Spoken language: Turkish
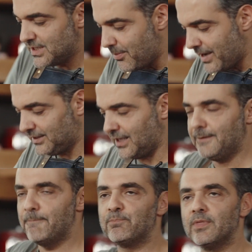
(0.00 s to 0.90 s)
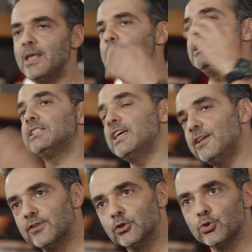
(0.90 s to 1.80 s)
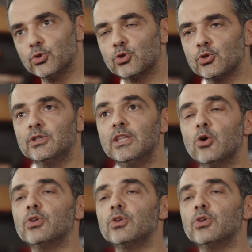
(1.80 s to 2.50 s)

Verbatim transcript: yemekten ne biz keyif alıyoruz ne o